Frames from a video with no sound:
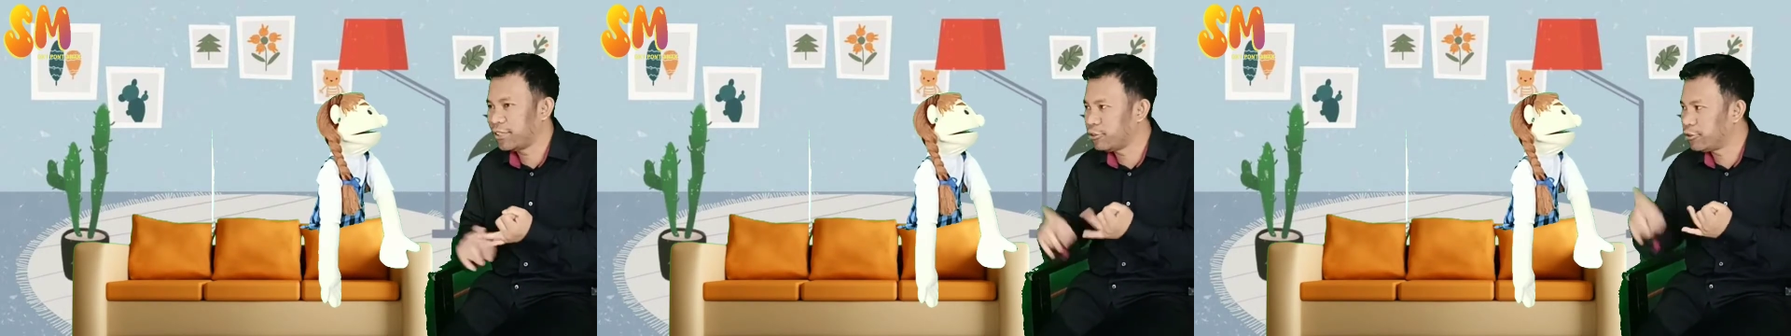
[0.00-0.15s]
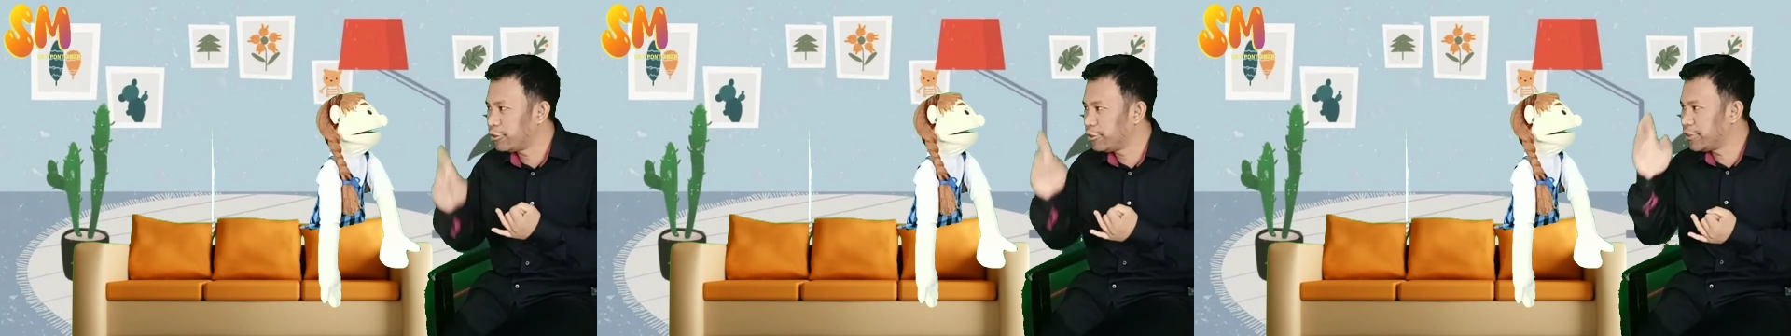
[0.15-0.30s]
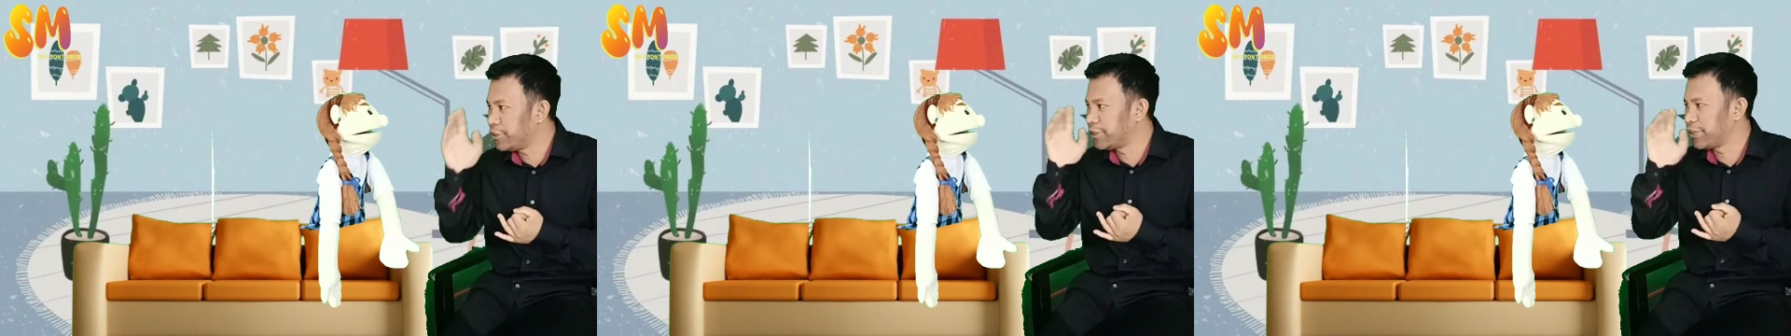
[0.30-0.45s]

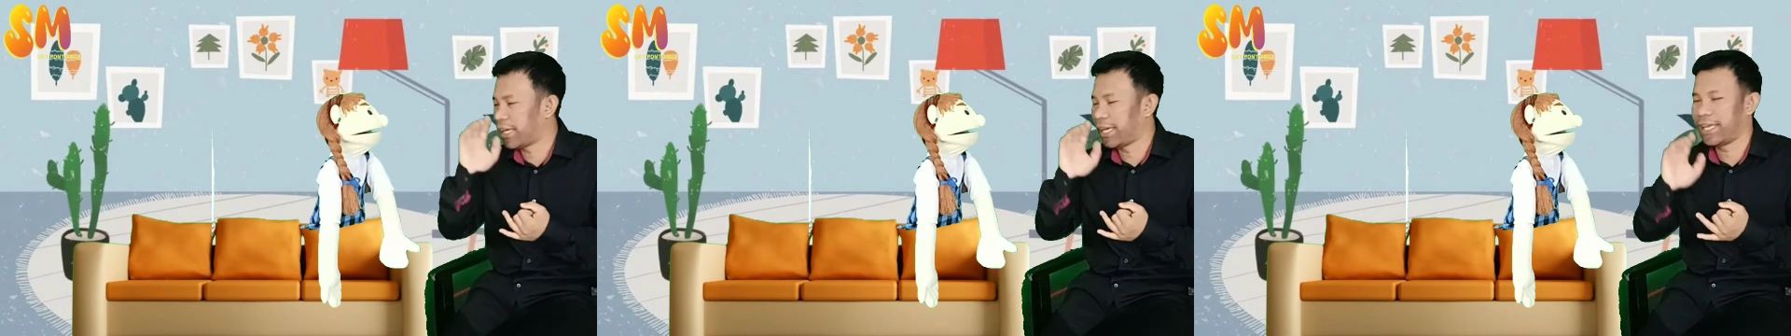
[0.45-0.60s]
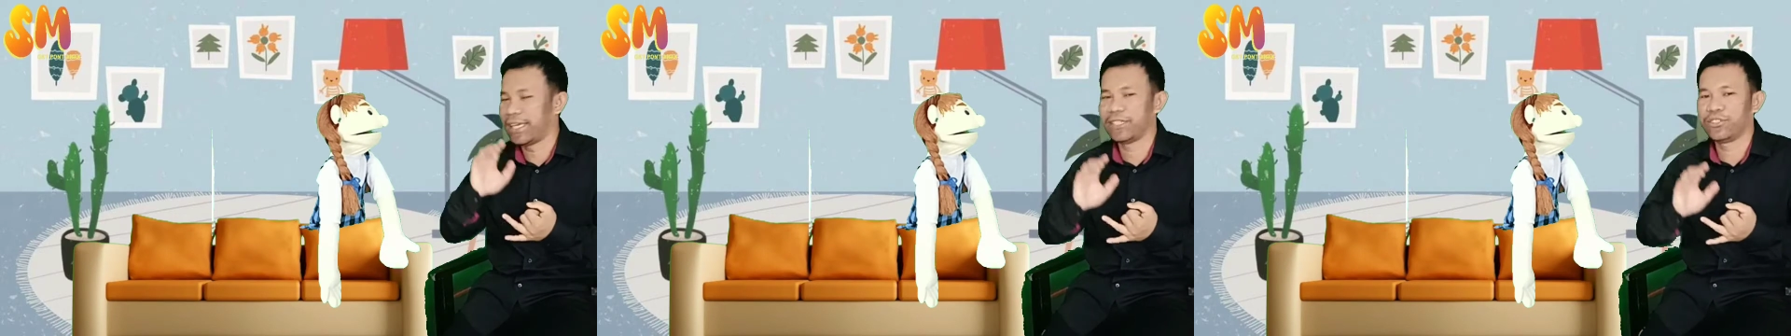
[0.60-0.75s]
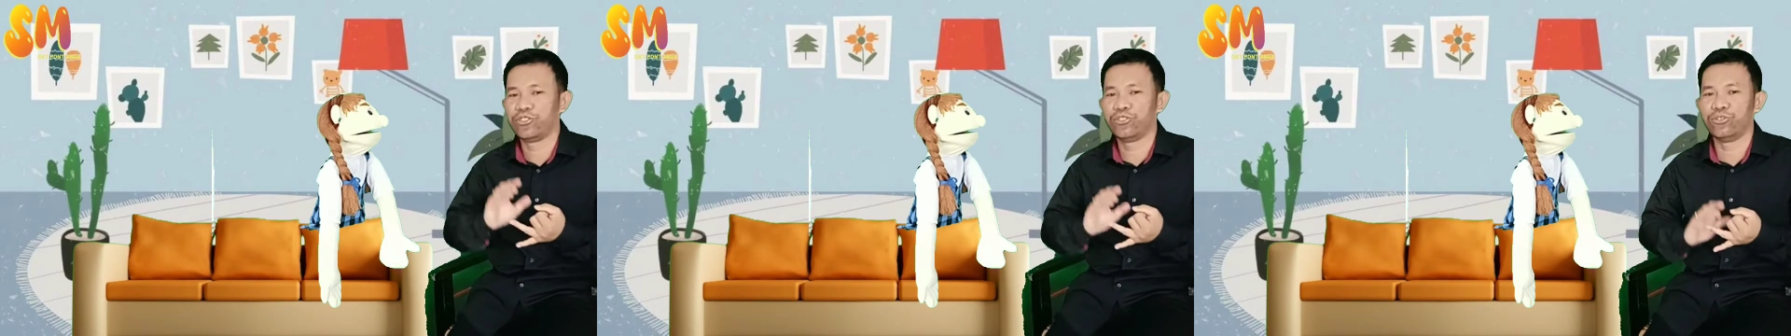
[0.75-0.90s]
uh
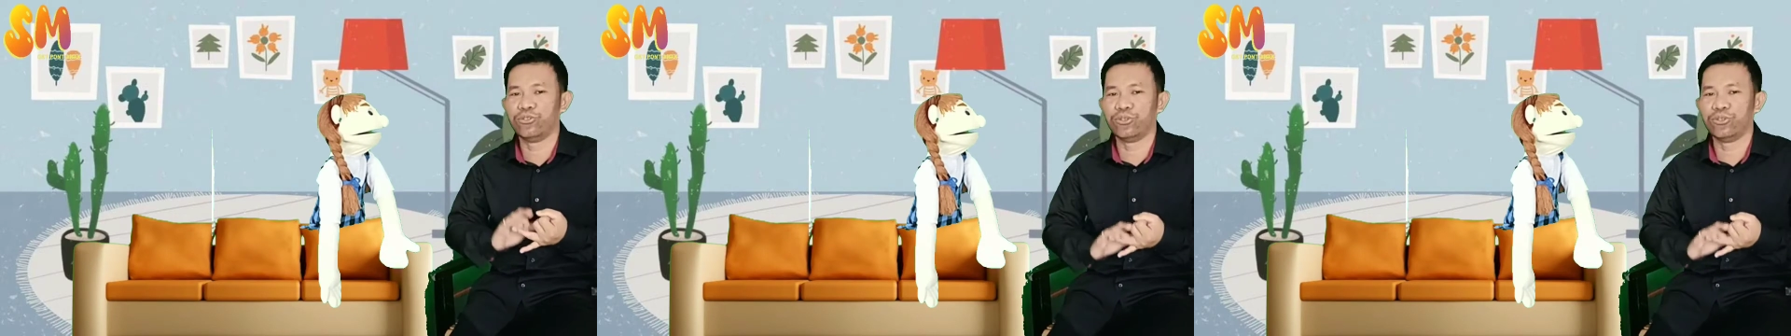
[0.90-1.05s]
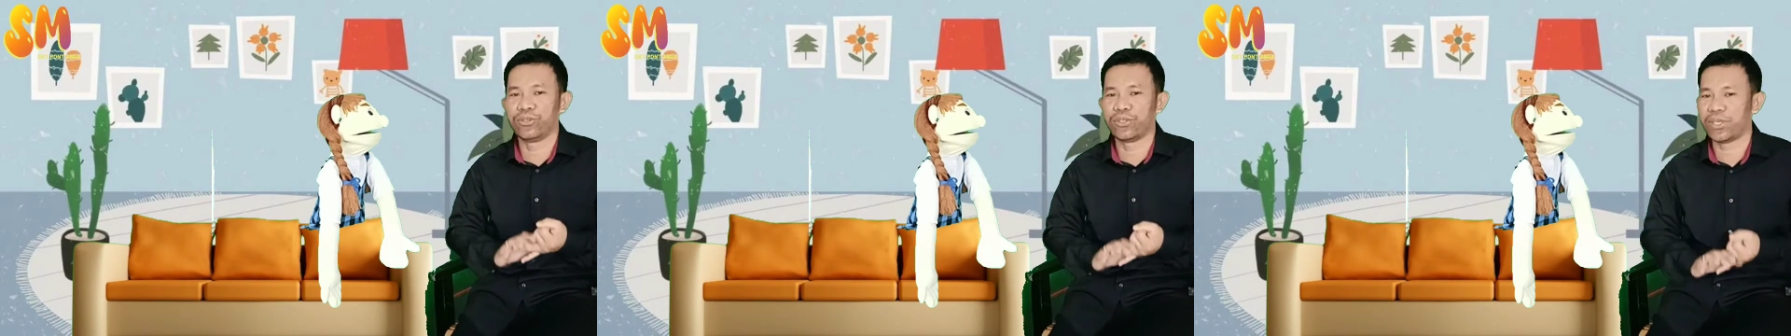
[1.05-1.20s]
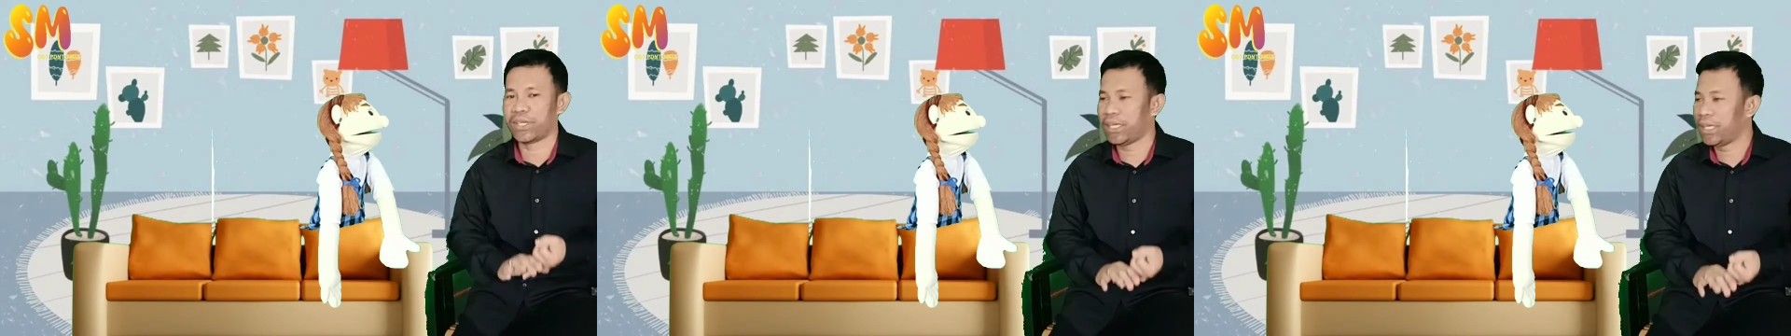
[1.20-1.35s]
saya
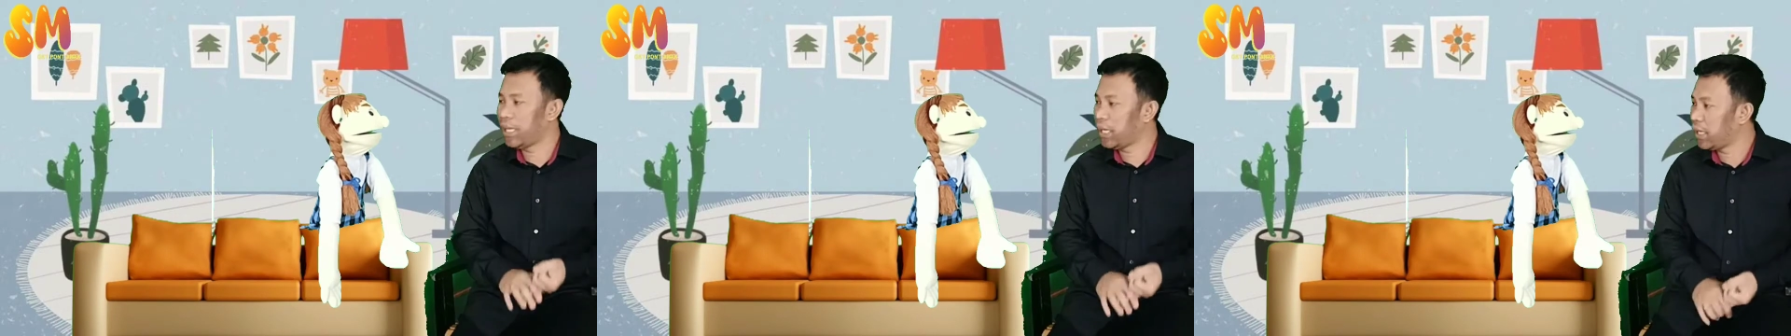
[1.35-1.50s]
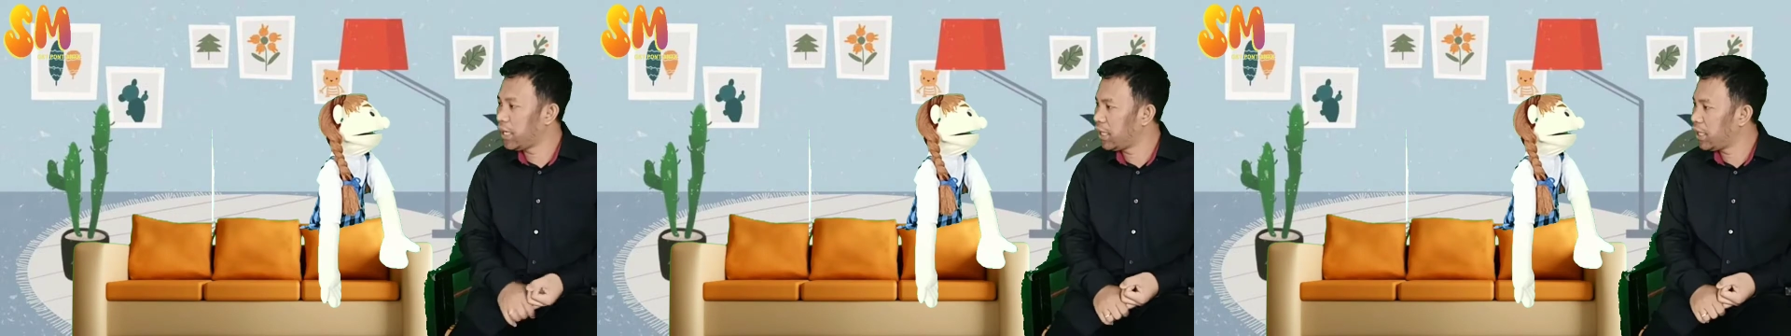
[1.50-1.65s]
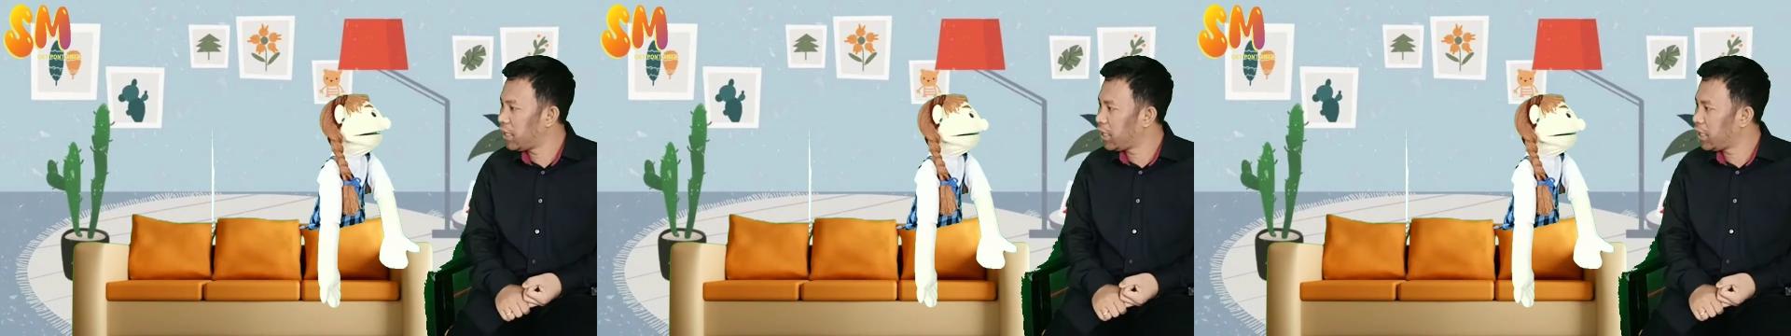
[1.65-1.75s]
curi.